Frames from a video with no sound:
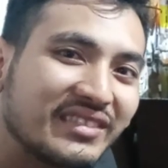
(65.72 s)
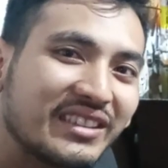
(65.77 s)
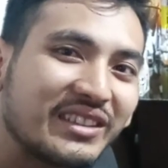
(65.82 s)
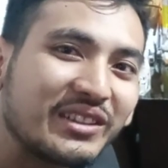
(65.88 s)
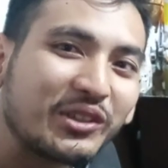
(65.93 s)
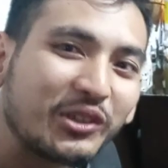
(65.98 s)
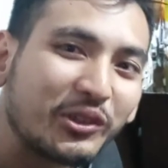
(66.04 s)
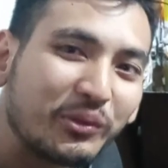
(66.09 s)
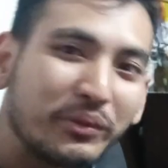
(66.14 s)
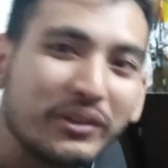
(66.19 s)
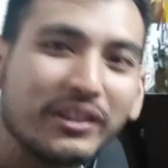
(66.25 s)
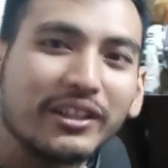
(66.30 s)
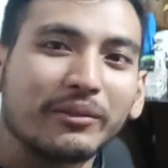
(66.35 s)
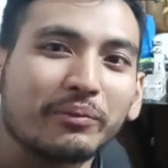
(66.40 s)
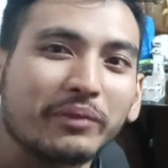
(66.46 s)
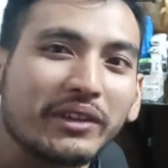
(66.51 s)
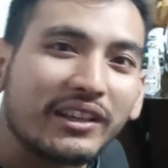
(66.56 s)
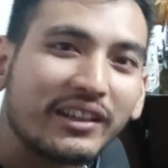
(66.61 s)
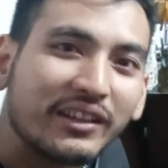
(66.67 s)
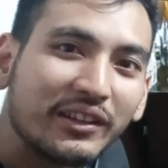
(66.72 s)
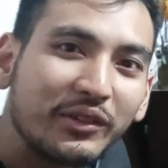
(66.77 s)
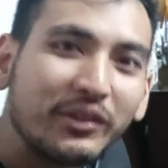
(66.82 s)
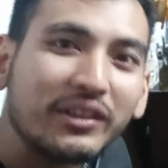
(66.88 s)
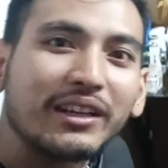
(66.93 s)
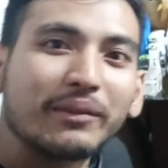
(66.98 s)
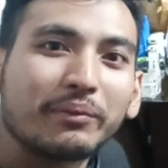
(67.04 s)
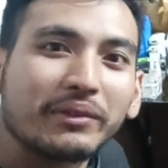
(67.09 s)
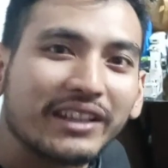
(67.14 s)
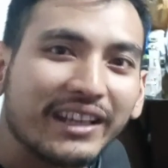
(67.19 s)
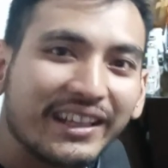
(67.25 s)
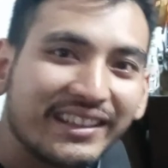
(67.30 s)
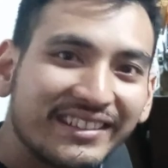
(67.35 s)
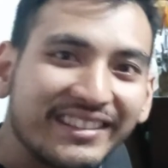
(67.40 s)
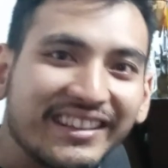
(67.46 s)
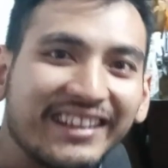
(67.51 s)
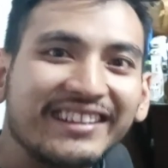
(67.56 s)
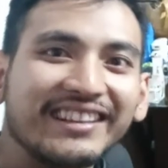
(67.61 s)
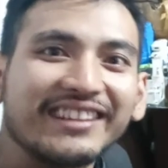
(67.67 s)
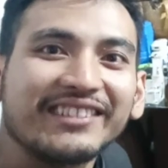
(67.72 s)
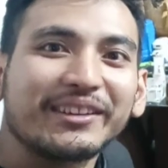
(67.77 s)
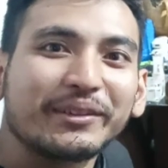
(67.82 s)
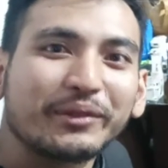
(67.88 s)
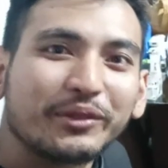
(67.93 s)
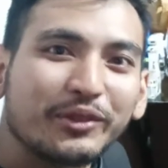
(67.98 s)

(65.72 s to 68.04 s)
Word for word: terus Menteri Pikri juga dapat adsense 2020